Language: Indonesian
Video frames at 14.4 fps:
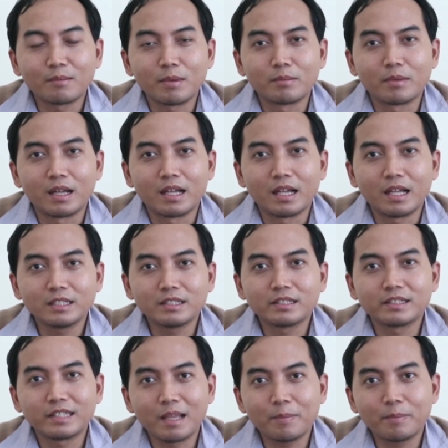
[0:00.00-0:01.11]
akan membahas
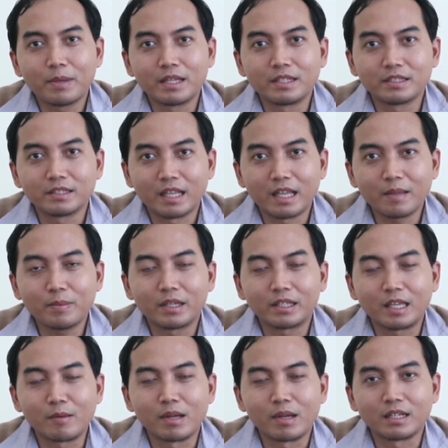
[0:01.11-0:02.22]
step by step
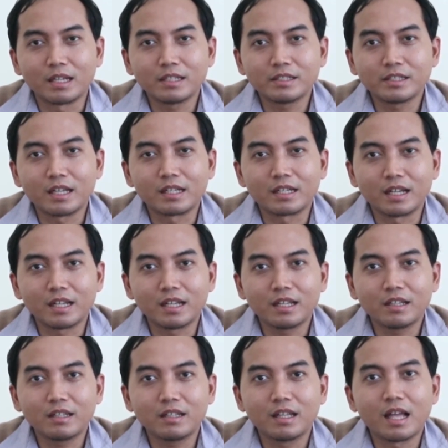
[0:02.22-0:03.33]
bagaimana
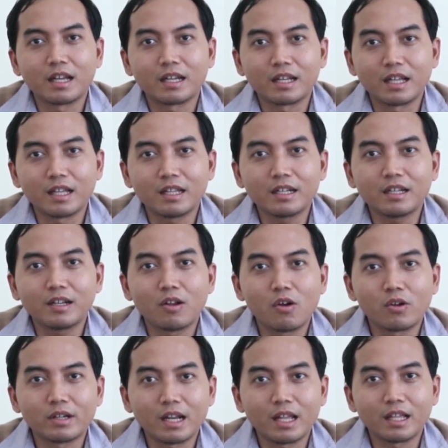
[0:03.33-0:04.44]
cara agar
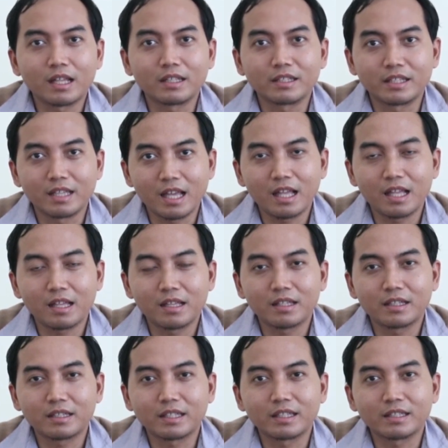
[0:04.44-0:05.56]
orang
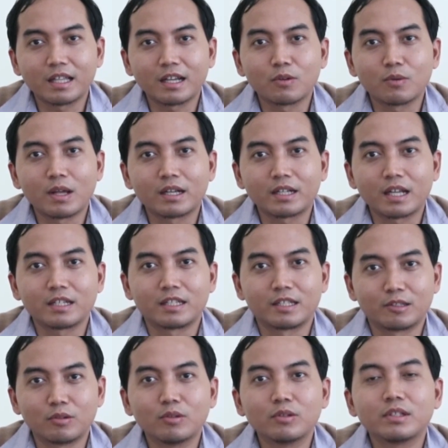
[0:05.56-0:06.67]
yang kita keluarkan
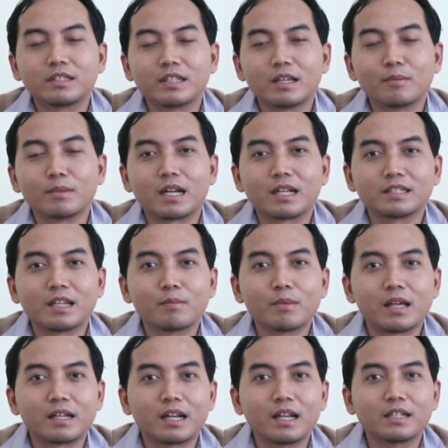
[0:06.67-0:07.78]
itu tidak merasa
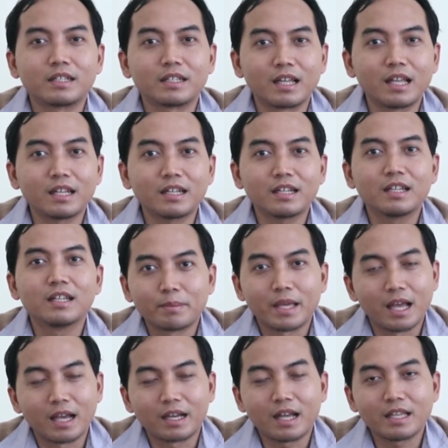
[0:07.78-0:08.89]
marah dengan
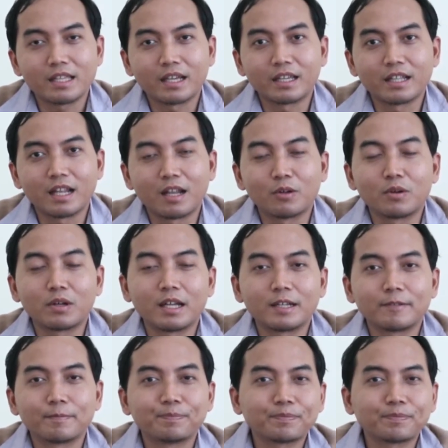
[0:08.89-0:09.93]
PHK yang kita lakukan.